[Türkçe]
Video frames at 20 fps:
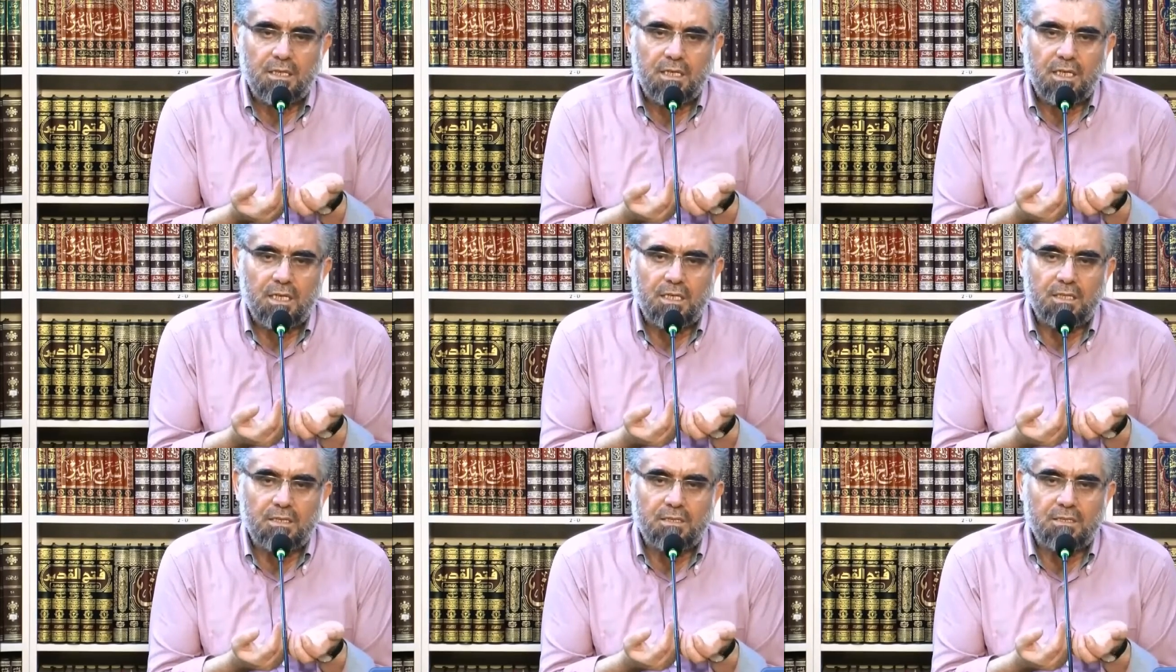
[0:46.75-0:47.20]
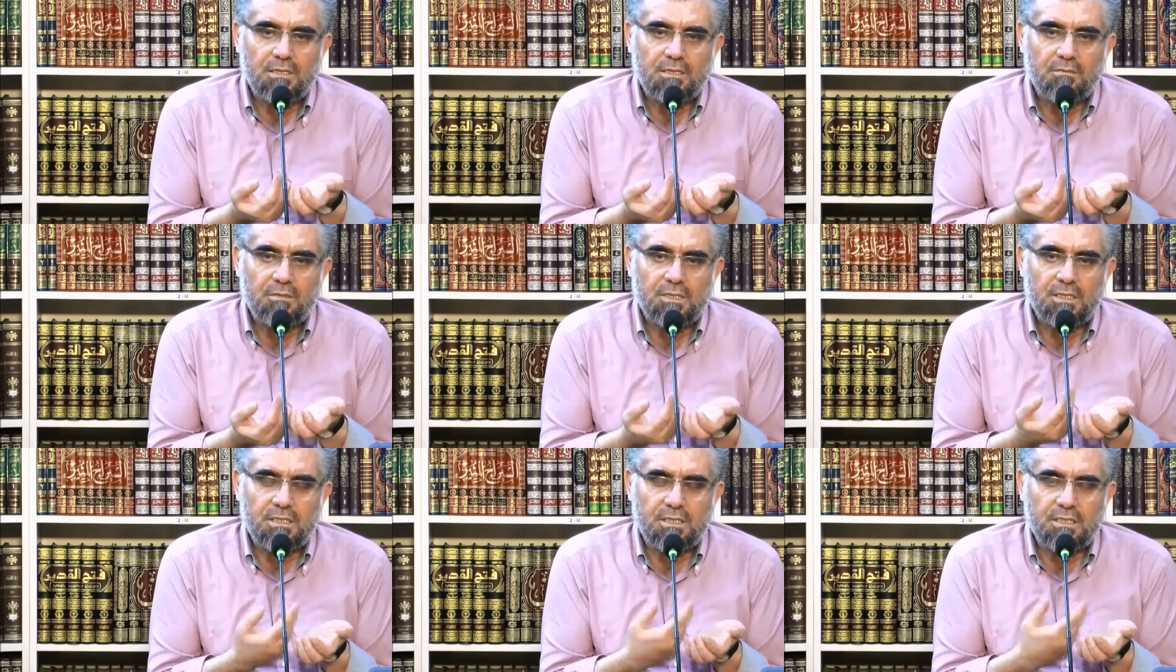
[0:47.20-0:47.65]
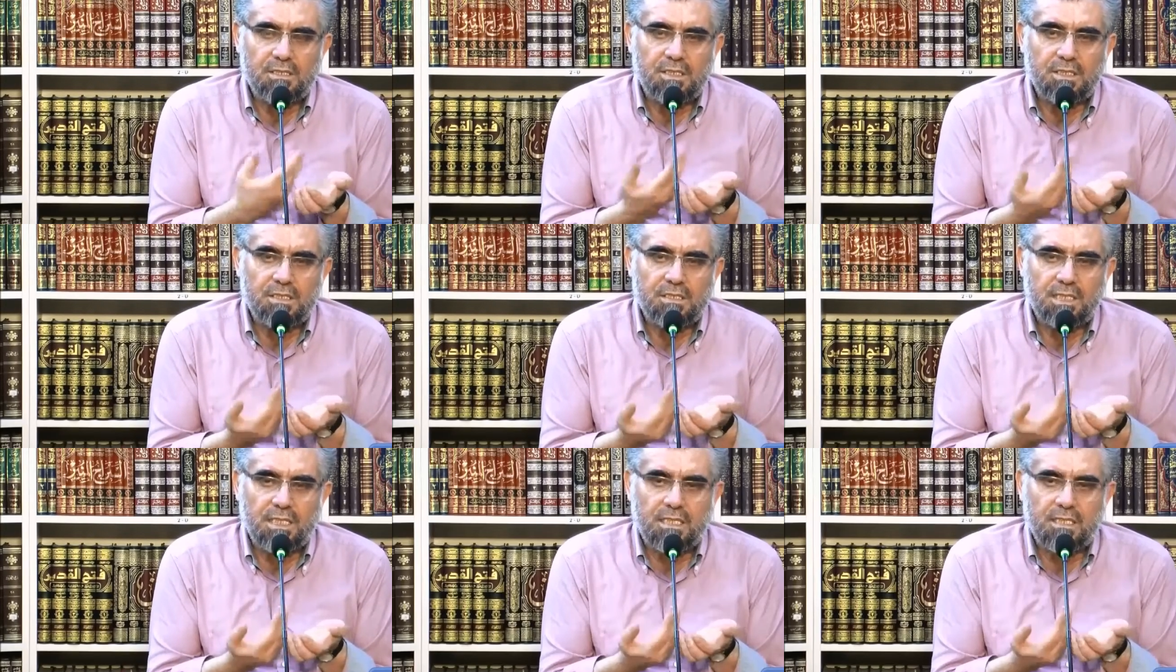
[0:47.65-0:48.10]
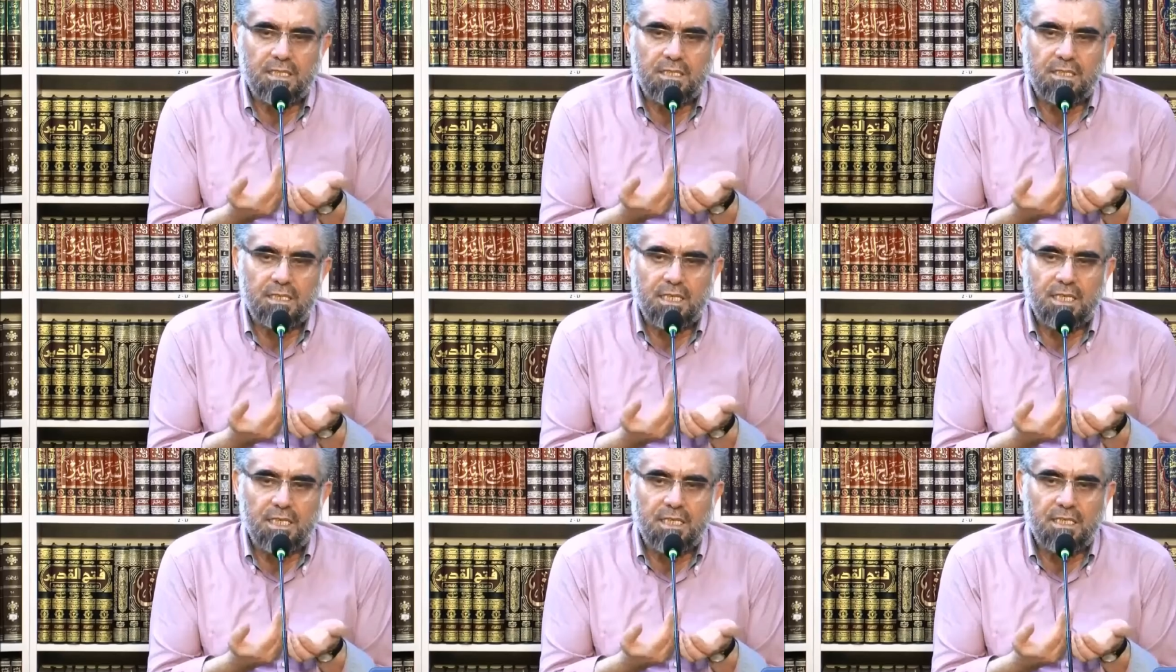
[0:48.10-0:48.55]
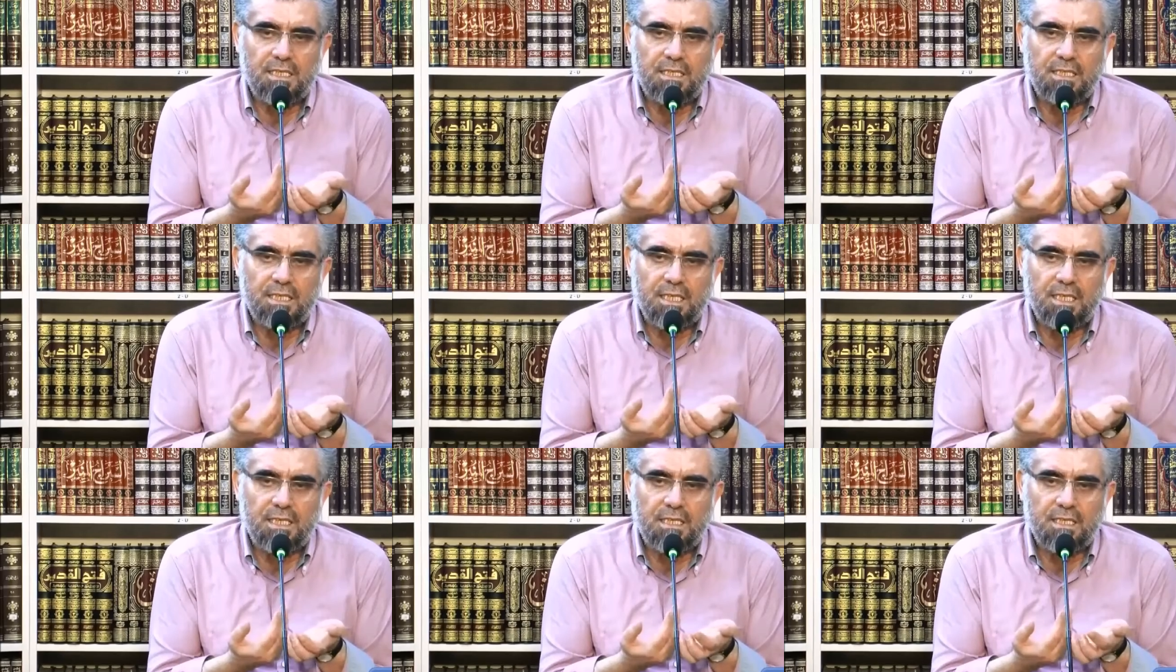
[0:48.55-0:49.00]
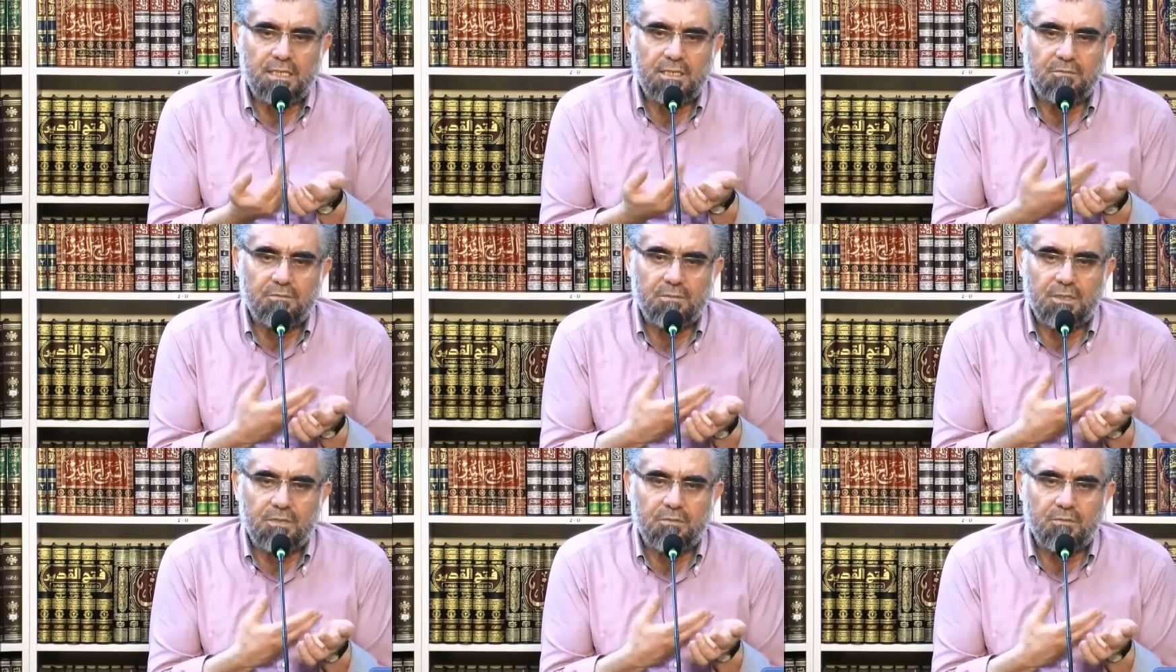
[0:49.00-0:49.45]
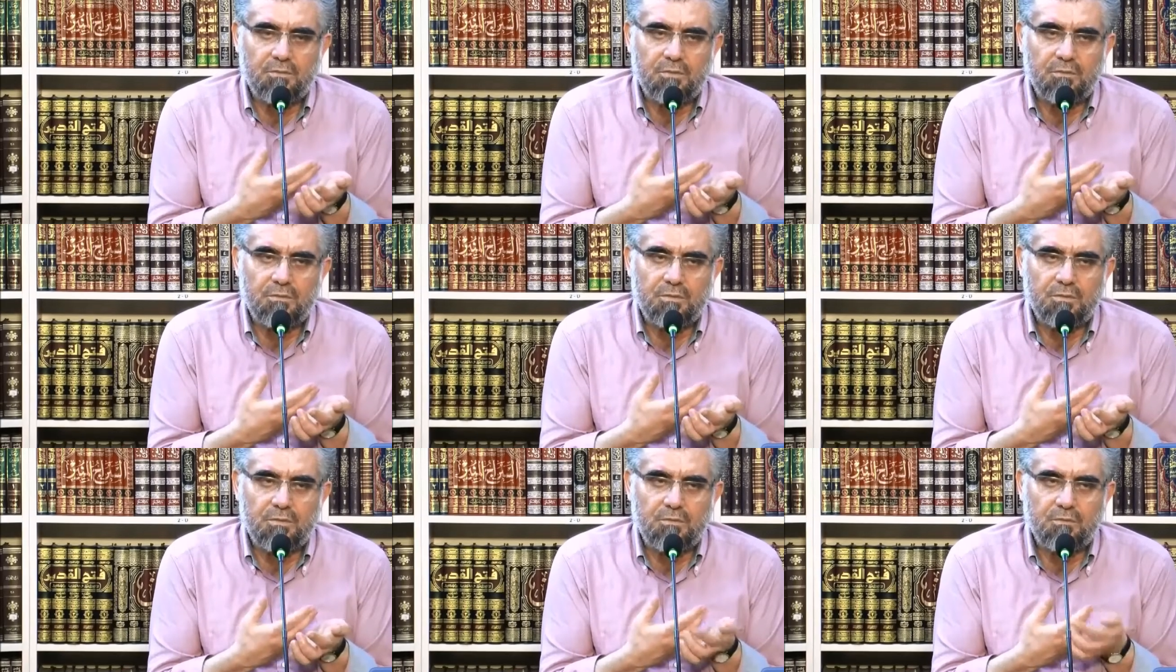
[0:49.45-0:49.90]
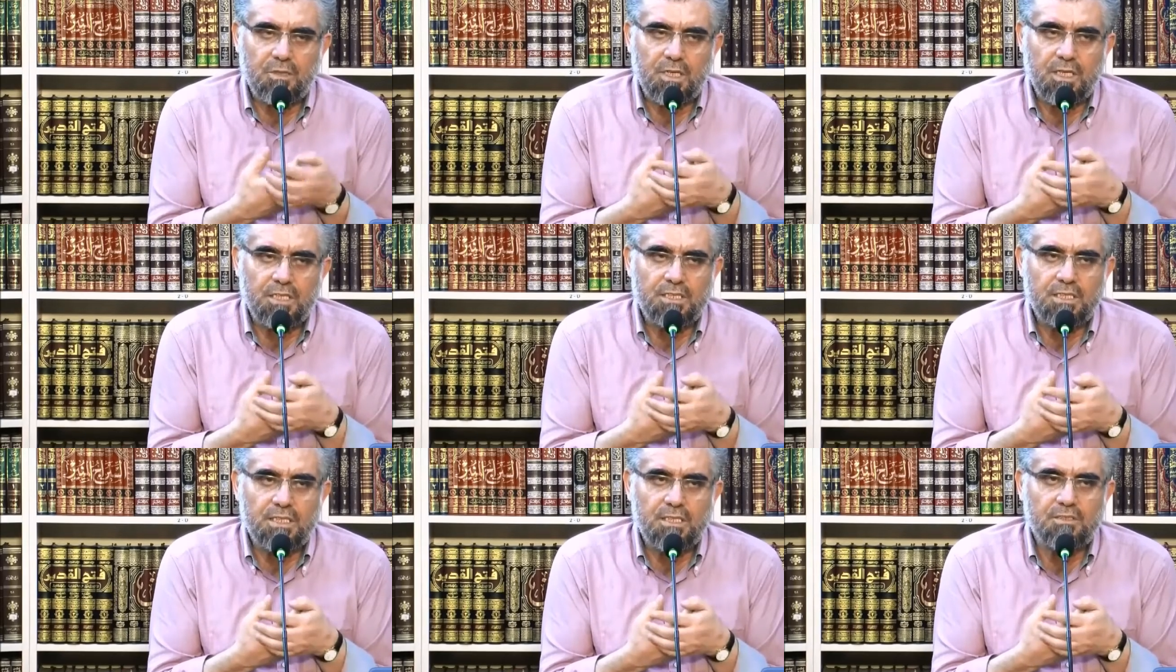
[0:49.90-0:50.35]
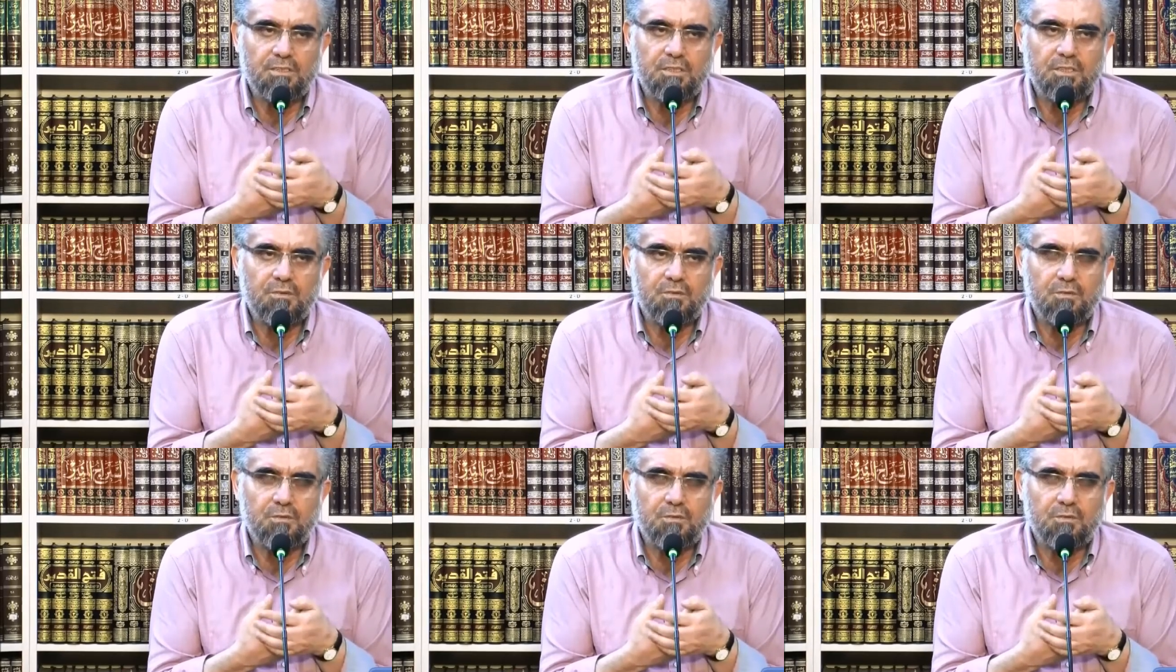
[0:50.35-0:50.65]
Ee, şimdi zekatla ilgili değil de şimdi bir, bir, birkaç tane